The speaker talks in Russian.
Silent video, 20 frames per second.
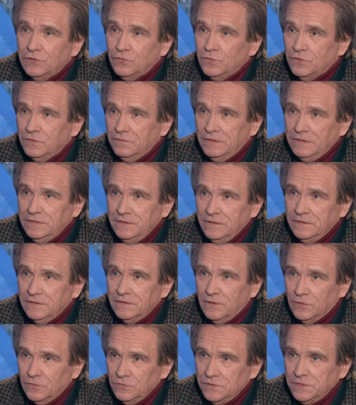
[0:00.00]
руководил
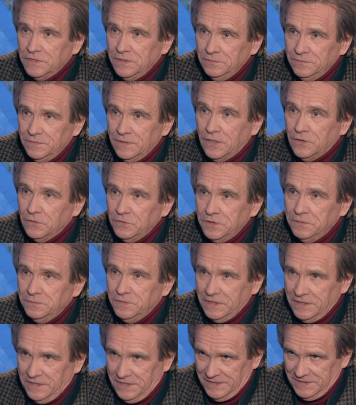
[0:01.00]
русским народным
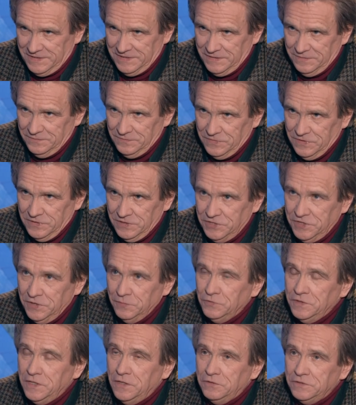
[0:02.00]
оркестром,
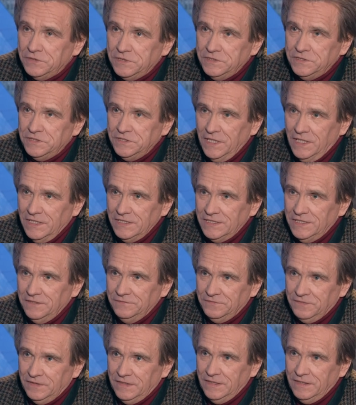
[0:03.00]
чему я очень счастлив,
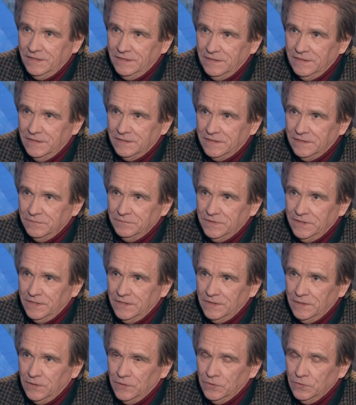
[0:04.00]
и это
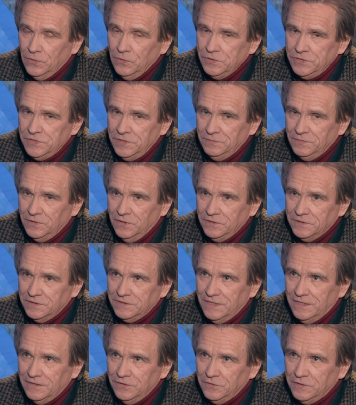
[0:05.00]
мне э, очень много
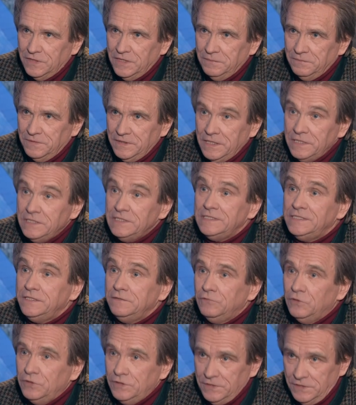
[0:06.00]
дало для моей
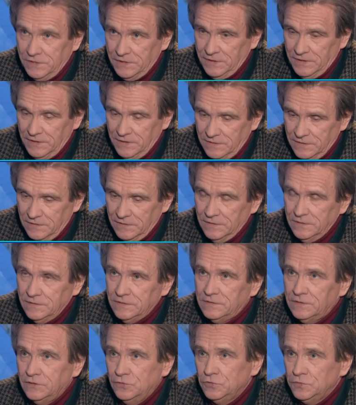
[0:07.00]
сегодняшней
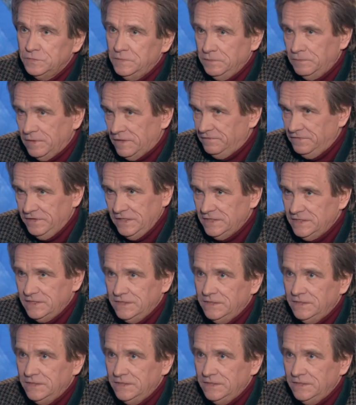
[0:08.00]
службы, профессии.